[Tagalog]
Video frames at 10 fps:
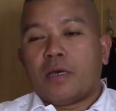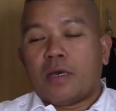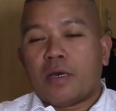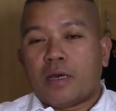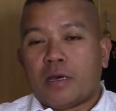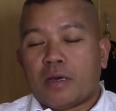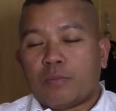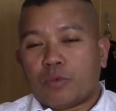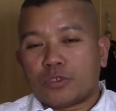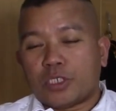uh,
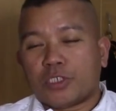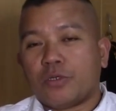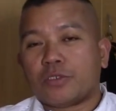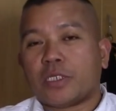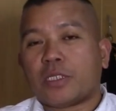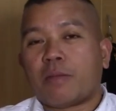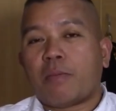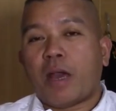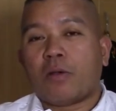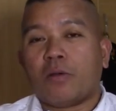posisyon sa
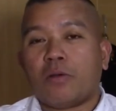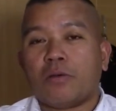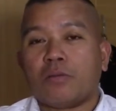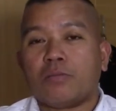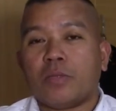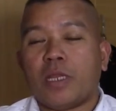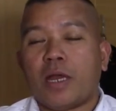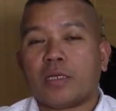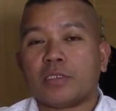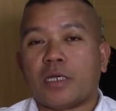trabaho
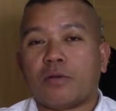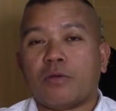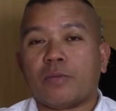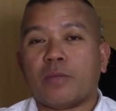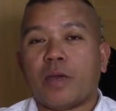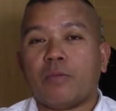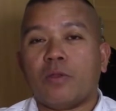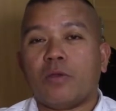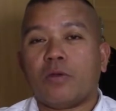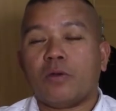bilang isang
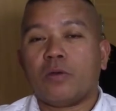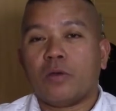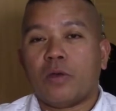OFW